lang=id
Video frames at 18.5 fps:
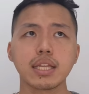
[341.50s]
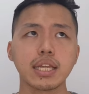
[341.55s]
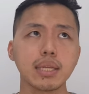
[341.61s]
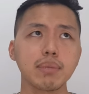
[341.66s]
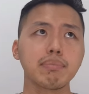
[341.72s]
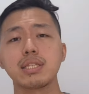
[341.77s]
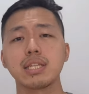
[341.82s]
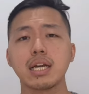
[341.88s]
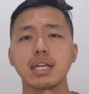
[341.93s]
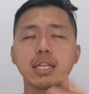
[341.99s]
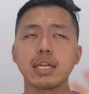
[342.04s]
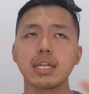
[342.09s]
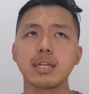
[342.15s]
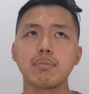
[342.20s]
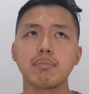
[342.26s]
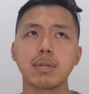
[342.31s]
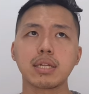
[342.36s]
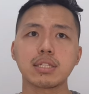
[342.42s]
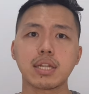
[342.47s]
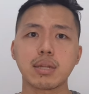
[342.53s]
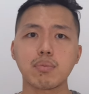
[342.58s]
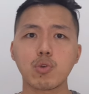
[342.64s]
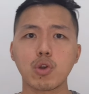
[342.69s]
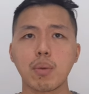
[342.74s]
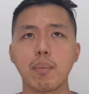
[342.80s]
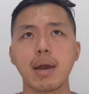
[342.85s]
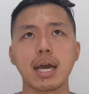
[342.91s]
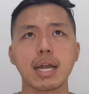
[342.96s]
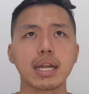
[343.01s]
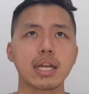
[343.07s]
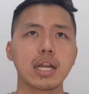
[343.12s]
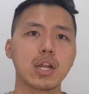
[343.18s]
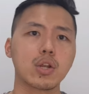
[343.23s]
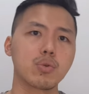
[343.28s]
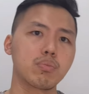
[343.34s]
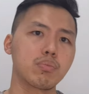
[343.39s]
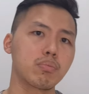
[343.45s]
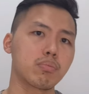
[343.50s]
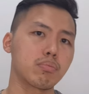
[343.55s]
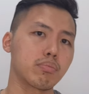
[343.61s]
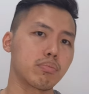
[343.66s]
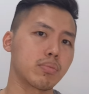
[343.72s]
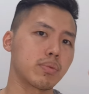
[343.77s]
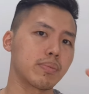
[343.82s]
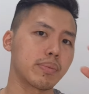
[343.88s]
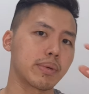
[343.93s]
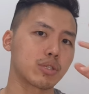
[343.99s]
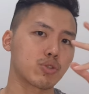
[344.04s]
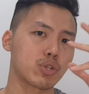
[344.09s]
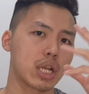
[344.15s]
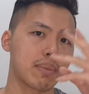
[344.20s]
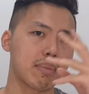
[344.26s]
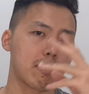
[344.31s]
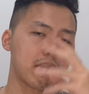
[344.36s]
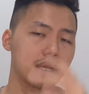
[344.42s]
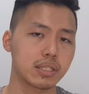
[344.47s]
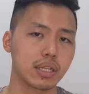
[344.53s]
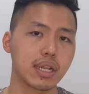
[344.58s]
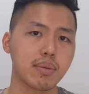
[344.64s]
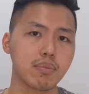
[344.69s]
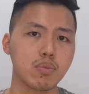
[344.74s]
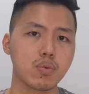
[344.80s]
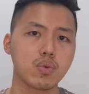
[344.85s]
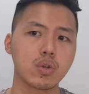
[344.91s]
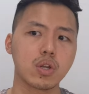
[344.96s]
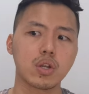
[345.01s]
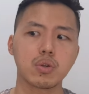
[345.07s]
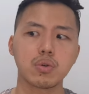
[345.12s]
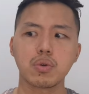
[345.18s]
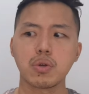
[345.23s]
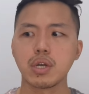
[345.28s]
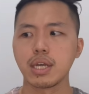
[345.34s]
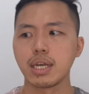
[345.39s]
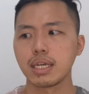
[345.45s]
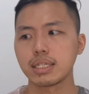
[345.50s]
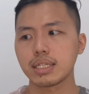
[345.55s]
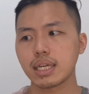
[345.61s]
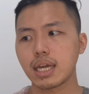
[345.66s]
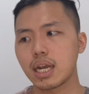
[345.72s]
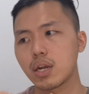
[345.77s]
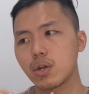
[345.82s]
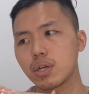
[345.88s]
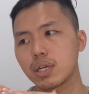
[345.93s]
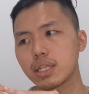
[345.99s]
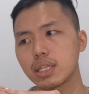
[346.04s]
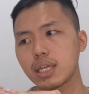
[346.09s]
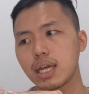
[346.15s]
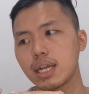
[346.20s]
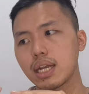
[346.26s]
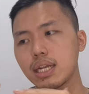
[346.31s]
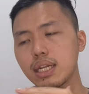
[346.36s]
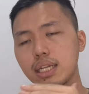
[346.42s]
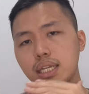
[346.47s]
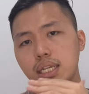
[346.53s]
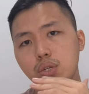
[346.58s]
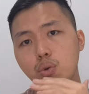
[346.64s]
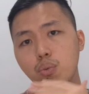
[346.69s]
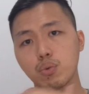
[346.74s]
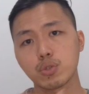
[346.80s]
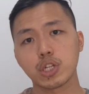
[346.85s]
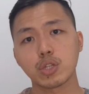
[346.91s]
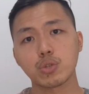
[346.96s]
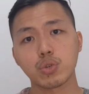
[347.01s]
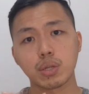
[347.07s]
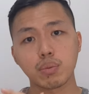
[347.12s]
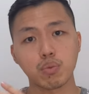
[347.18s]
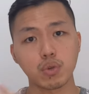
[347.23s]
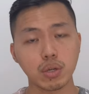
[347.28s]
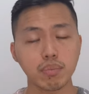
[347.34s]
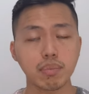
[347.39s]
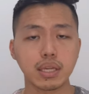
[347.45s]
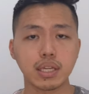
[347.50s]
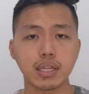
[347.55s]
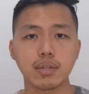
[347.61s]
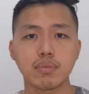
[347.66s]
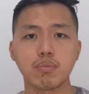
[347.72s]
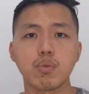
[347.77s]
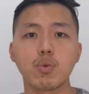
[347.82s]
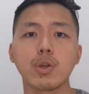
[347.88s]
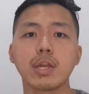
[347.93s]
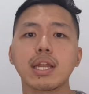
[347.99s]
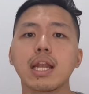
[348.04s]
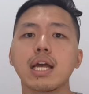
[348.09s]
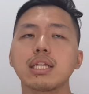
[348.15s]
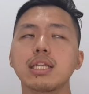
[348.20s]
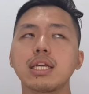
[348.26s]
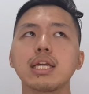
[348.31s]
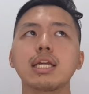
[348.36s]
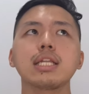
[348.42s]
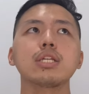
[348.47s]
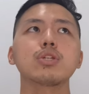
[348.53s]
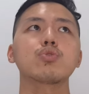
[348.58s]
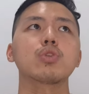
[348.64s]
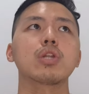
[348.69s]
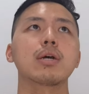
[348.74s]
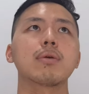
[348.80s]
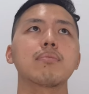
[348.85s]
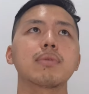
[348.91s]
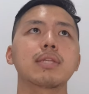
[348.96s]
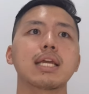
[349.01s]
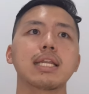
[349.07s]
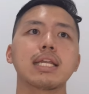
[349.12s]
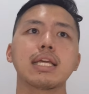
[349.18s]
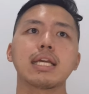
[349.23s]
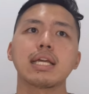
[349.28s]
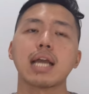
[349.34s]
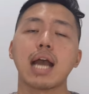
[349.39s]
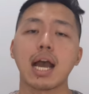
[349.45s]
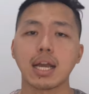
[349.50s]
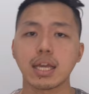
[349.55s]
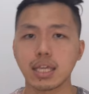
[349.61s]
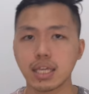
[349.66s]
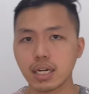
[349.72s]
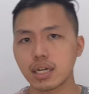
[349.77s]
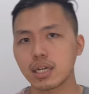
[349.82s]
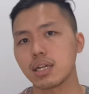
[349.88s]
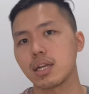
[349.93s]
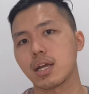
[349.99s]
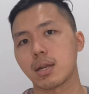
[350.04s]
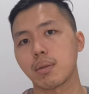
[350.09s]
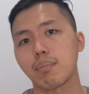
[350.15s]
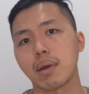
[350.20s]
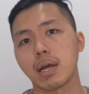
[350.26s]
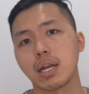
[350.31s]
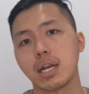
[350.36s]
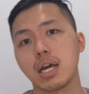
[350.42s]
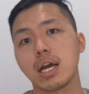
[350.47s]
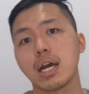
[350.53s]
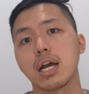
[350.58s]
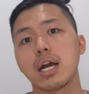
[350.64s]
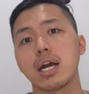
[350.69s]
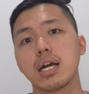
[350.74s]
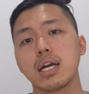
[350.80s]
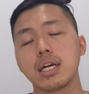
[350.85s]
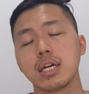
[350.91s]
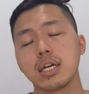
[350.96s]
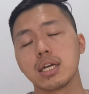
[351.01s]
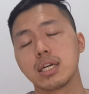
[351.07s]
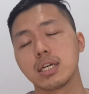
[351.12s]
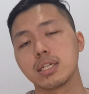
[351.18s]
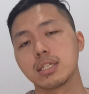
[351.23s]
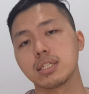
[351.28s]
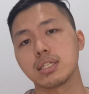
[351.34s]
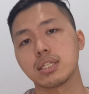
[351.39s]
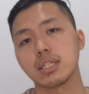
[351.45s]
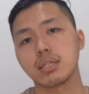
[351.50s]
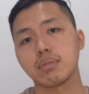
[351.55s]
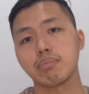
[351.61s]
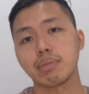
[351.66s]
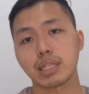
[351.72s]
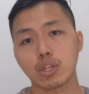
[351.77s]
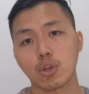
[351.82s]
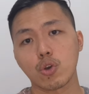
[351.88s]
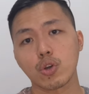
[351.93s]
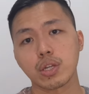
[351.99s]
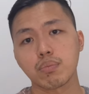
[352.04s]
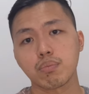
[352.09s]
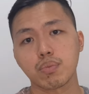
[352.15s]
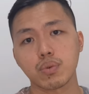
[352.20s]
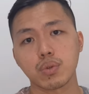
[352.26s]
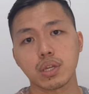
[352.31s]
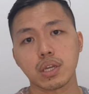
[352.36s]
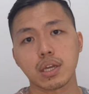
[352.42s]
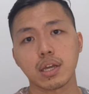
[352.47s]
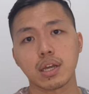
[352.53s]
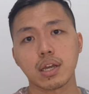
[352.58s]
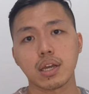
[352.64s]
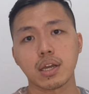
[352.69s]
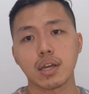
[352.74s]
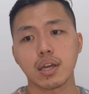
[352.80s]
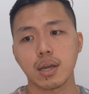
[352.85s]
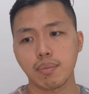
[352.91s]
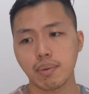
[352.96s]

jadi bisa aja 16.000 kemarin lalu memasuki 18.000 lalu sekarang kita ada di 21.000 lebih mungkin aja ini sudah menjadi akhir daripada si Bitcoin punya